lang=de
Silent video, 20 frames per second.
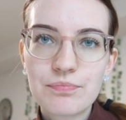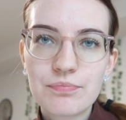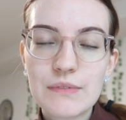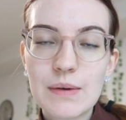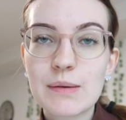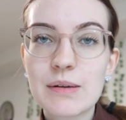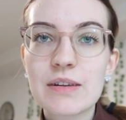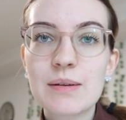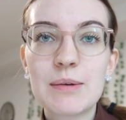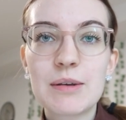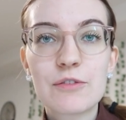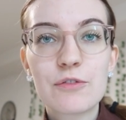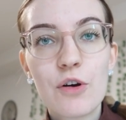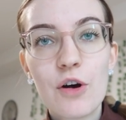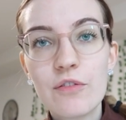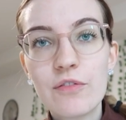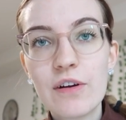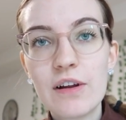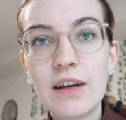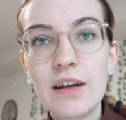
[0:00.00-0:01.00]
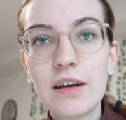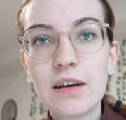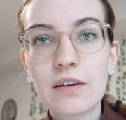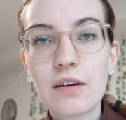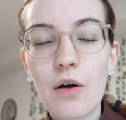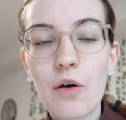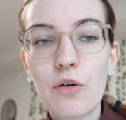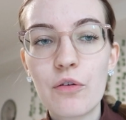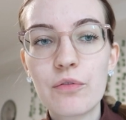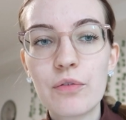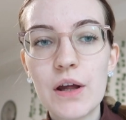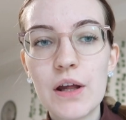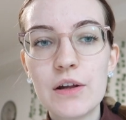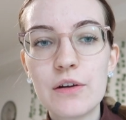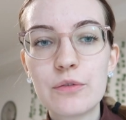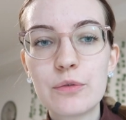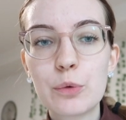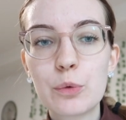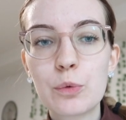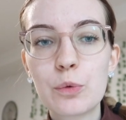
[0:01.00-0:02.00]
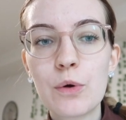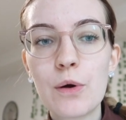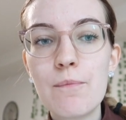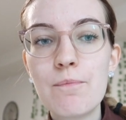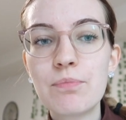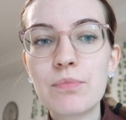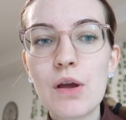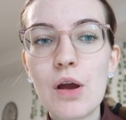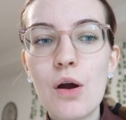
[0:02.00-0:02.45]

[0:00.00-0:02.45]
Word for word: Wir haben das nämlich vorverlegt auf 11 Uhr.